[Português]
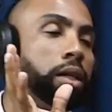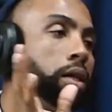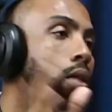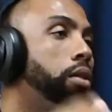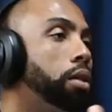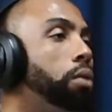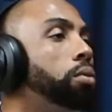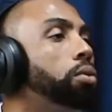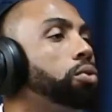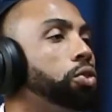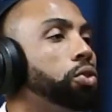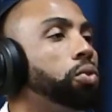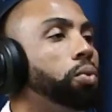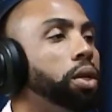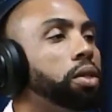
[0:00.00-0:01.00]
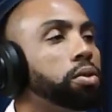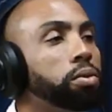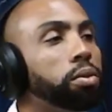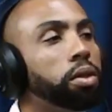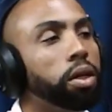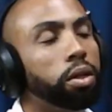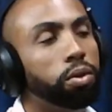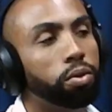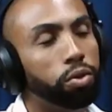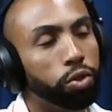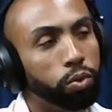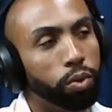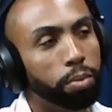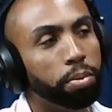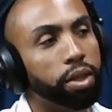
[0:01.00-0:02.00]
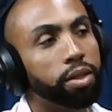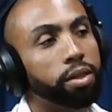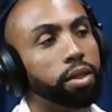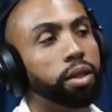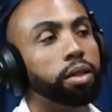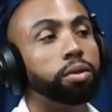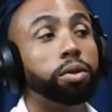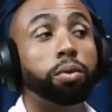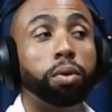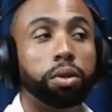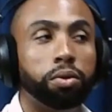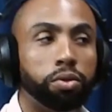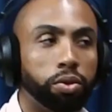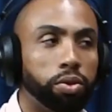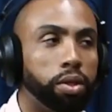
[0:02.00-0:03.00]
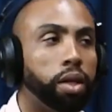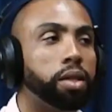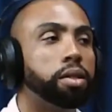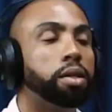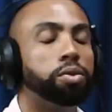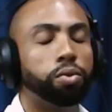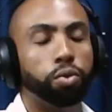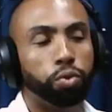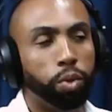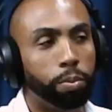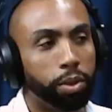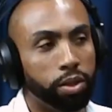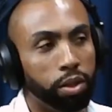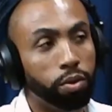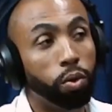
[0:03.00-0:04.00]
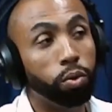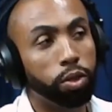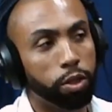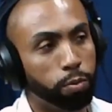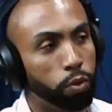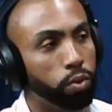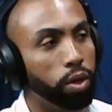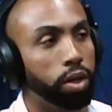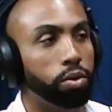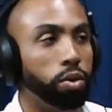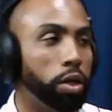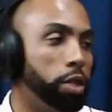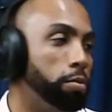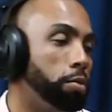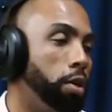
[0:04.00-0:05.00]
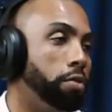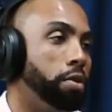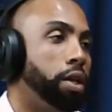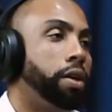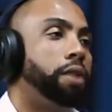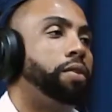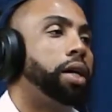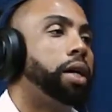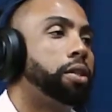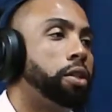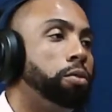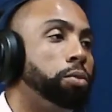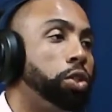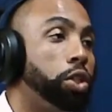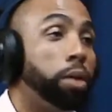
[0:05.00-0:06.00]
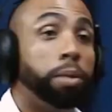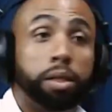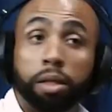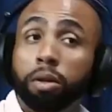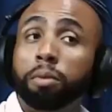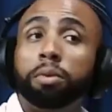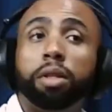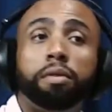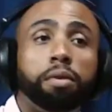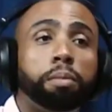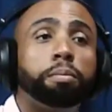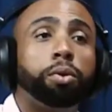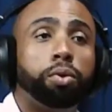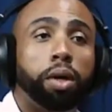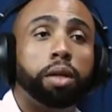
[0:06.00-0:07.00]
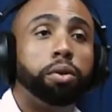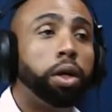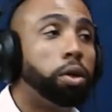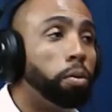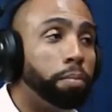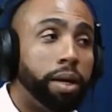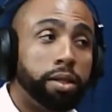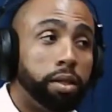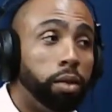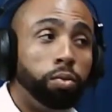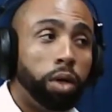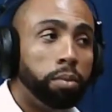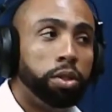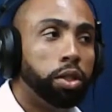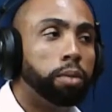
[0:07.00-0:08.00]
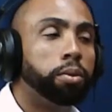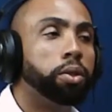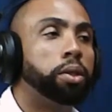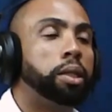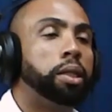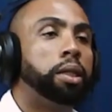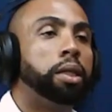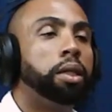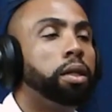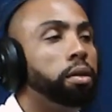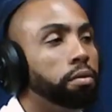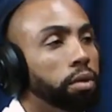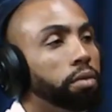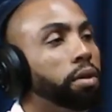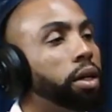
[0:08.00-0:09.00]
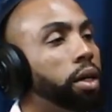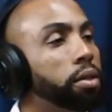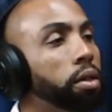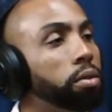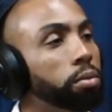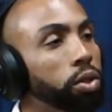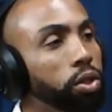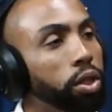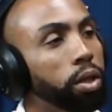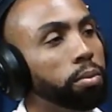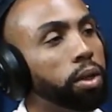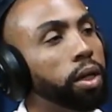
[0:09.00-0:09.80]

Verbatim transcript: Então continuei estudando, continuei prestando, enquanto não tinha os três anos, continuei prestando outras procuradorias, porque vai que essa não me chama. Assim como teve procuradoria que eu passei e nunca me chamou. Falei, vai que essa não me chama.